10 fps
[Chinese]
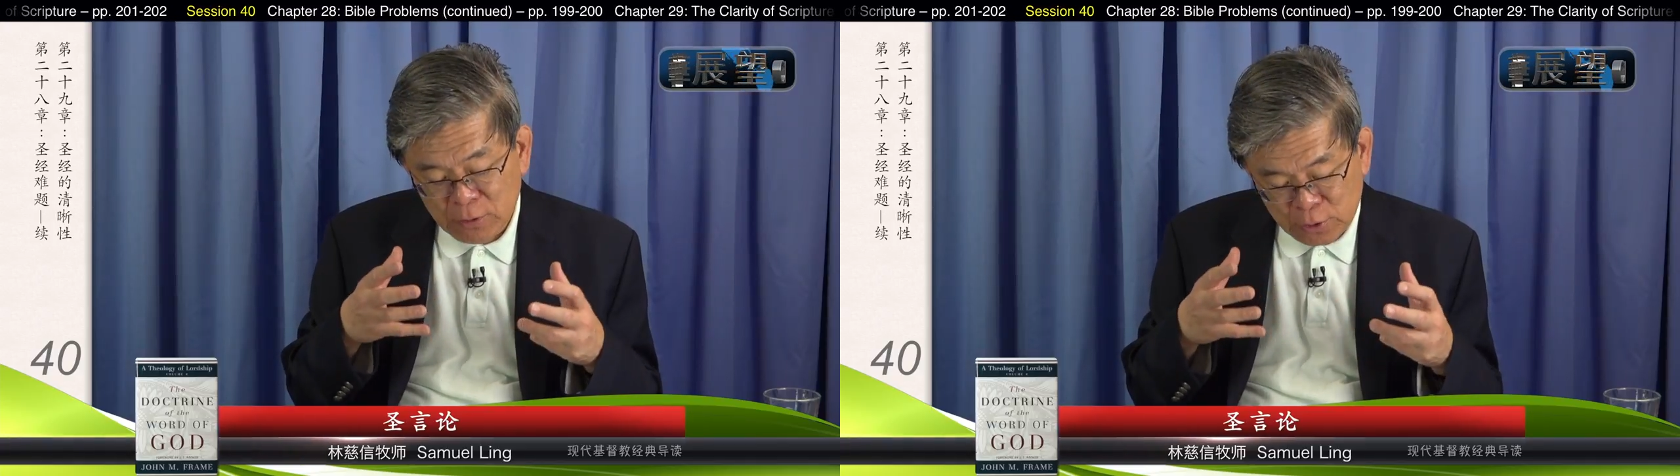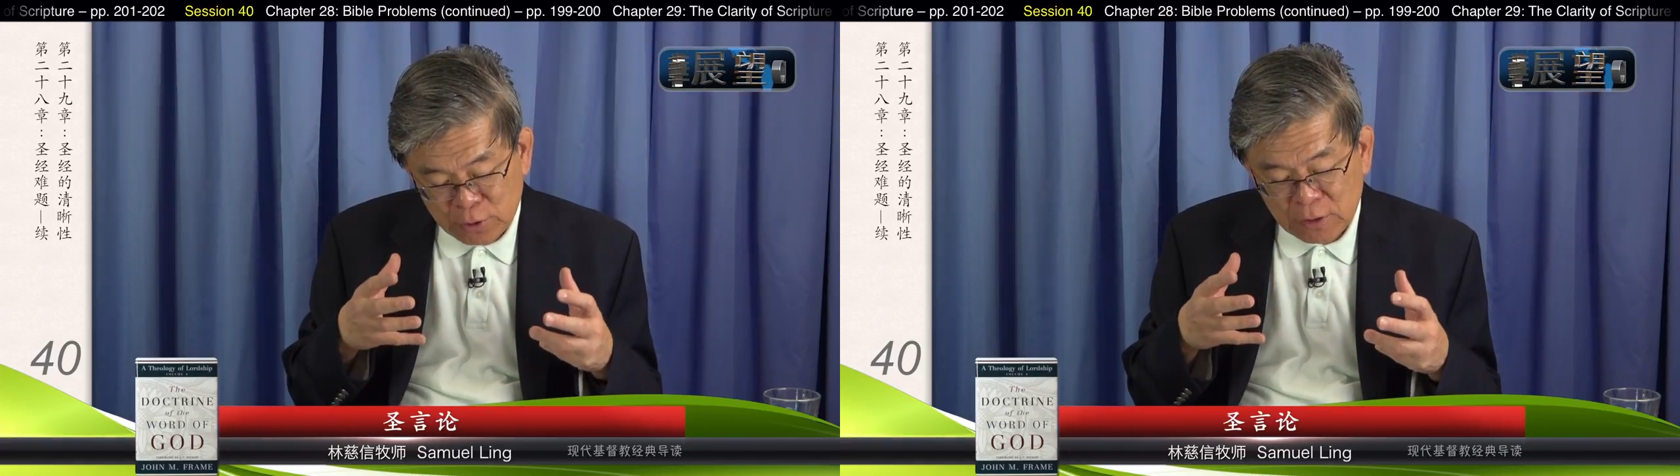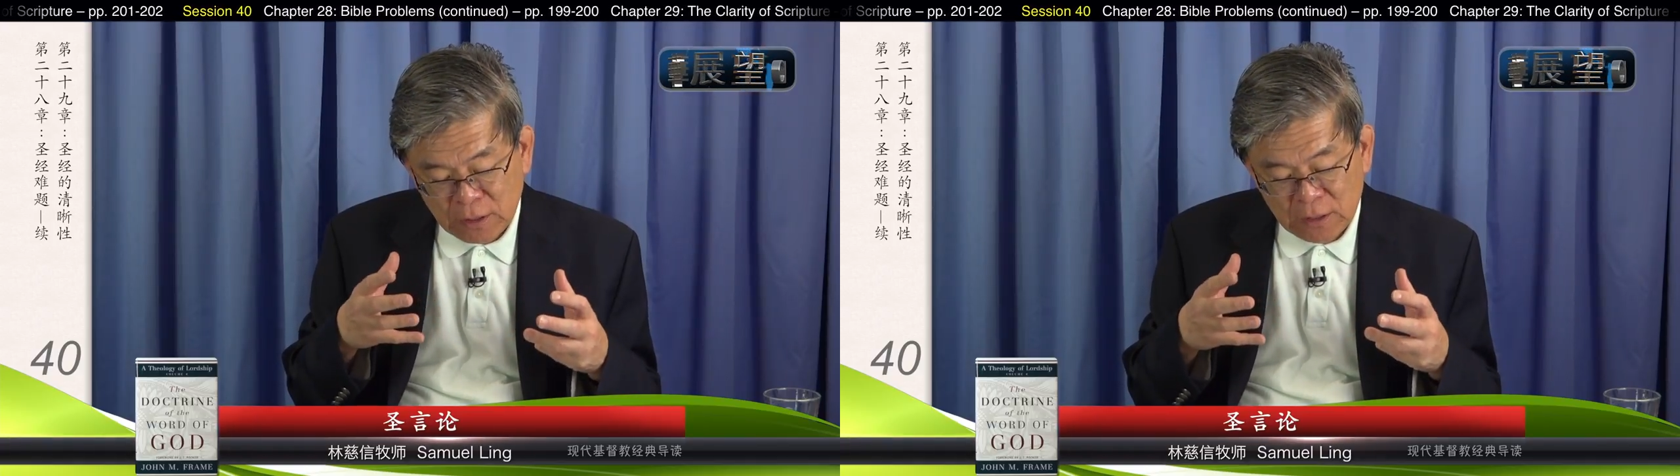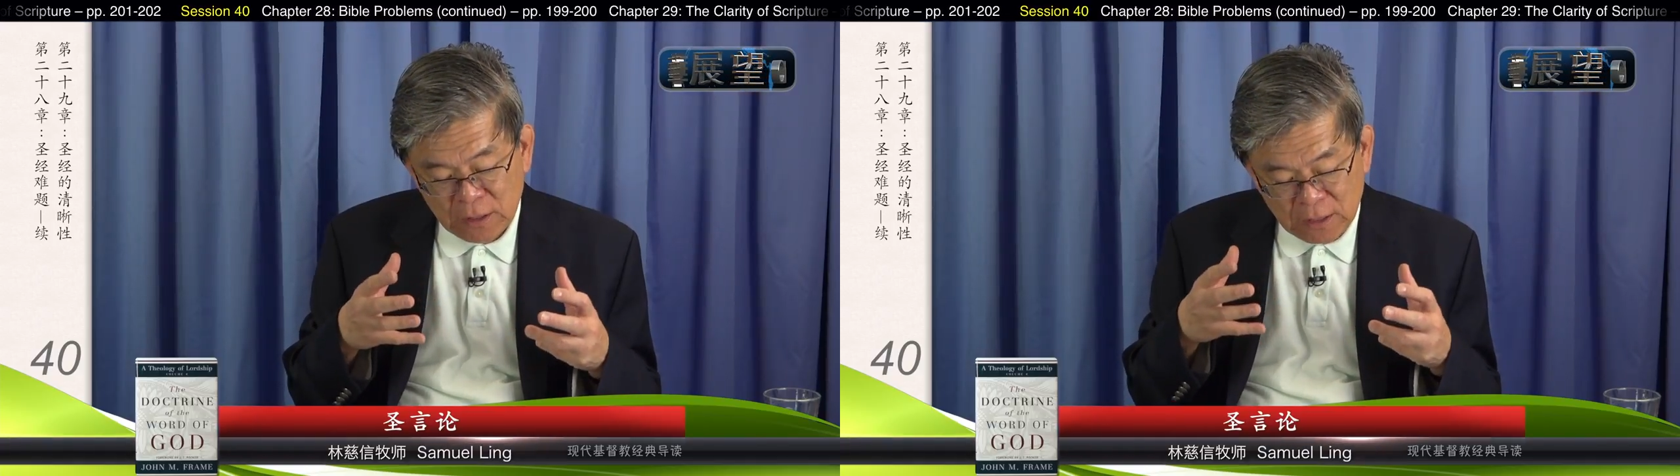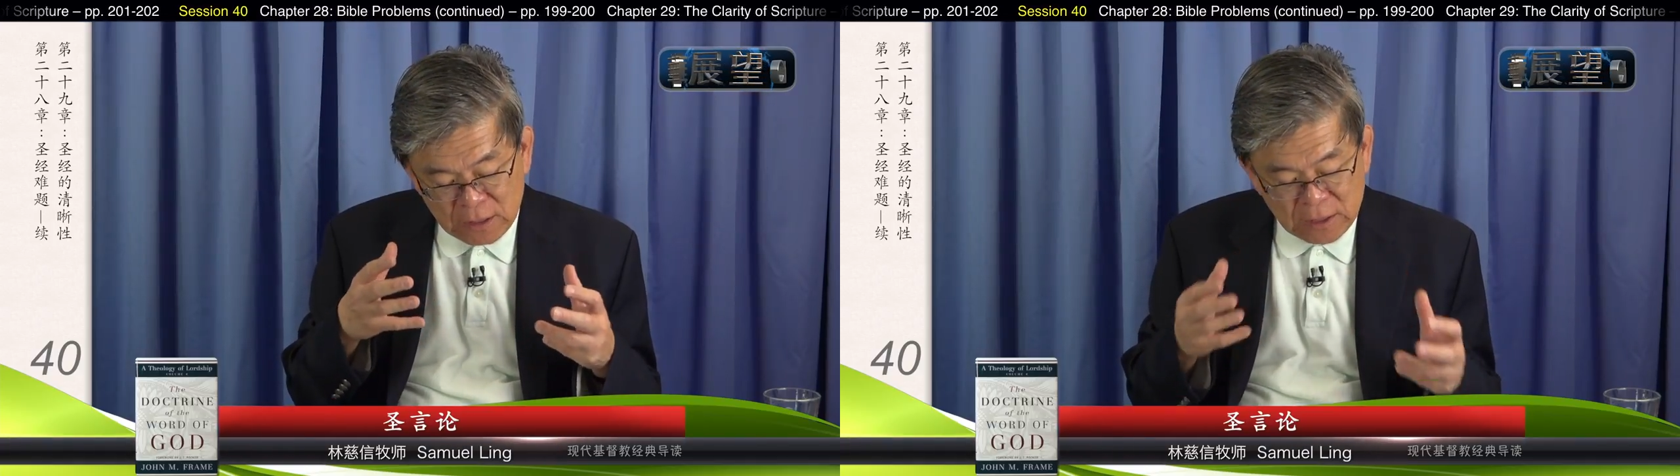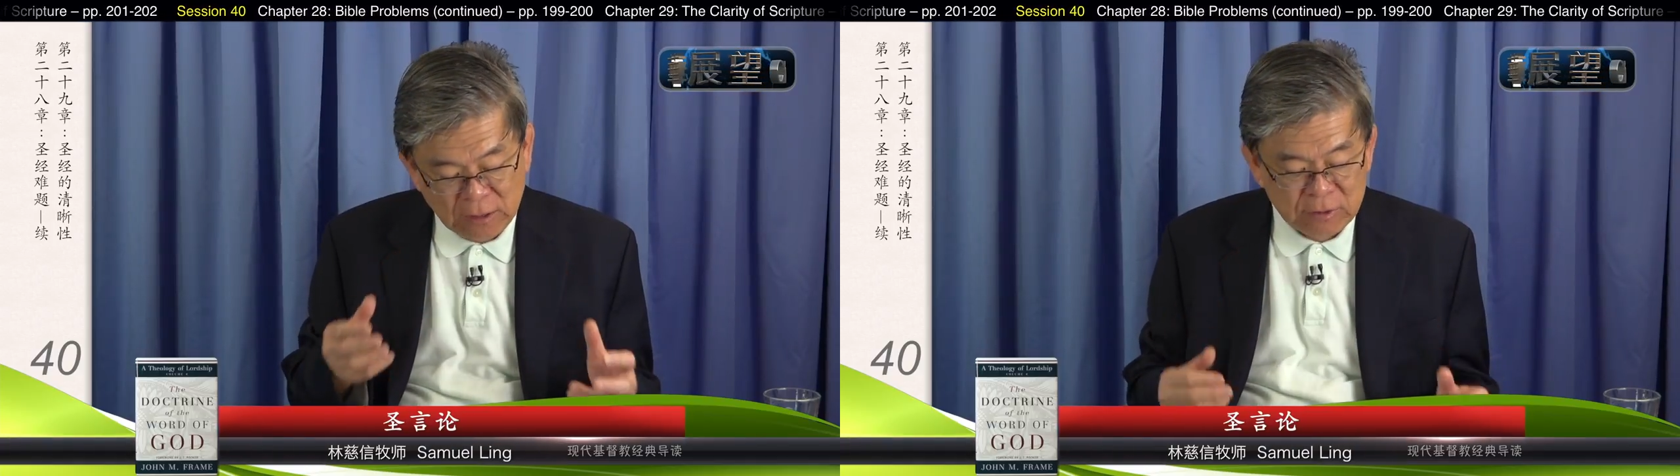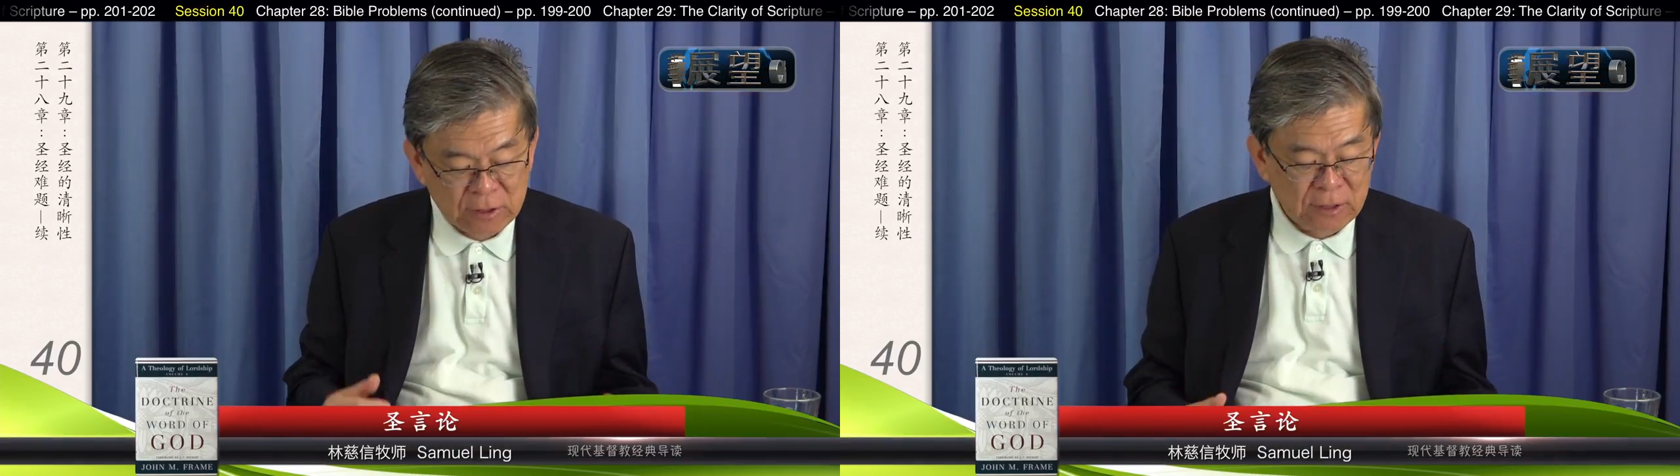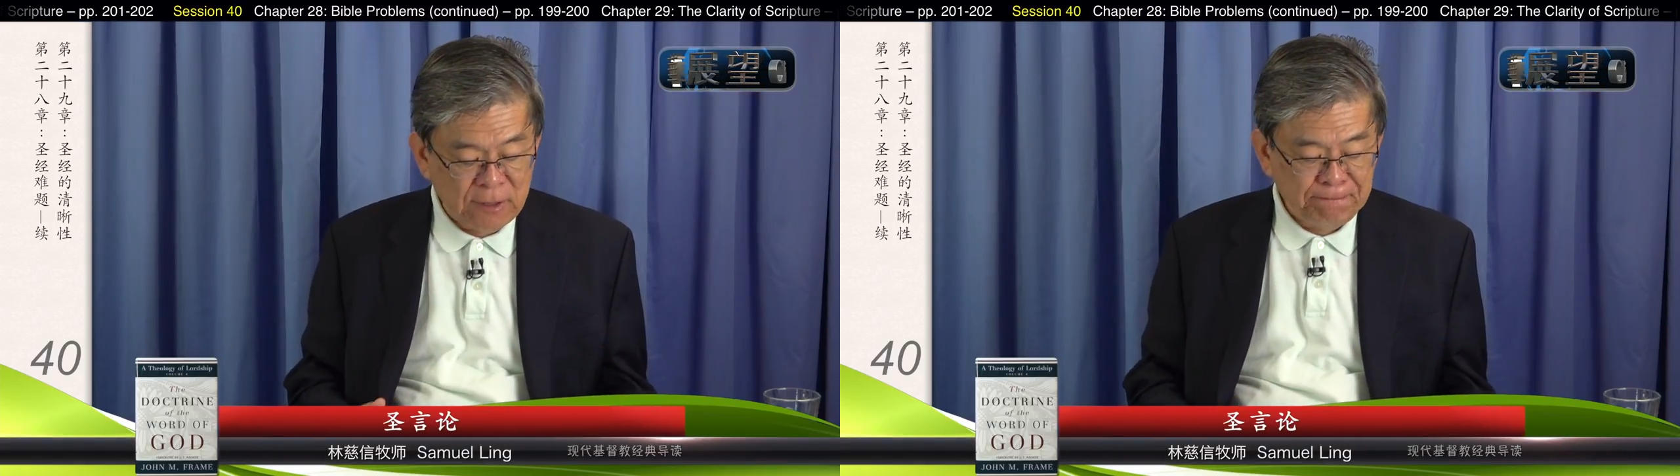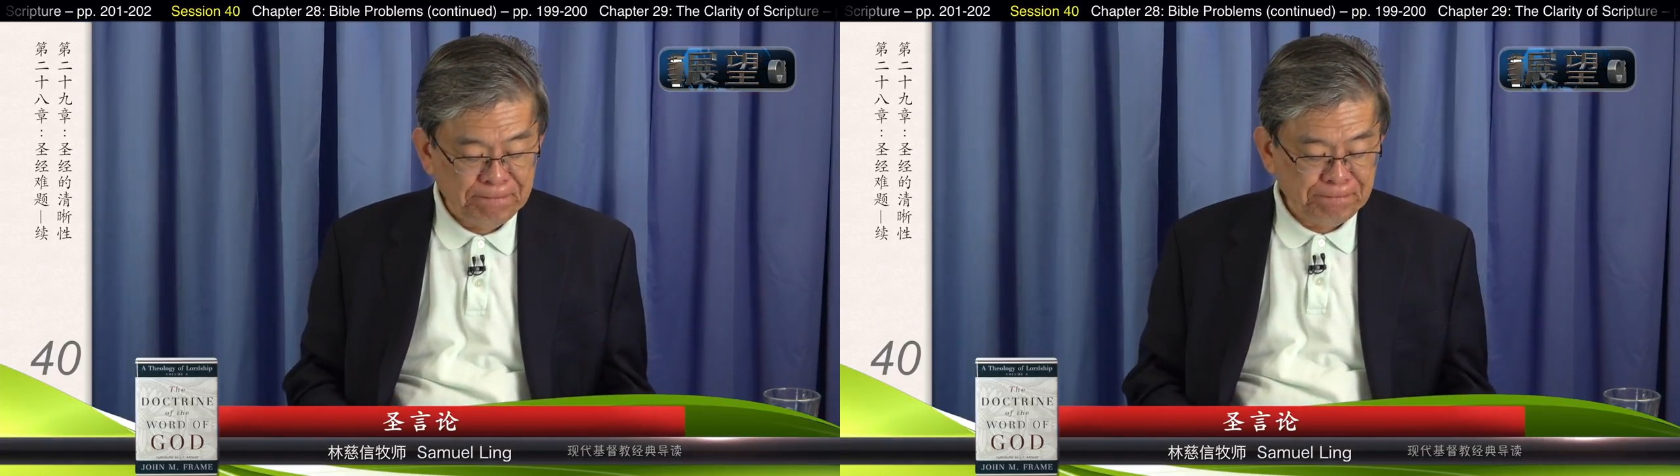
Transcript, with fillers: 式的一个角色呢？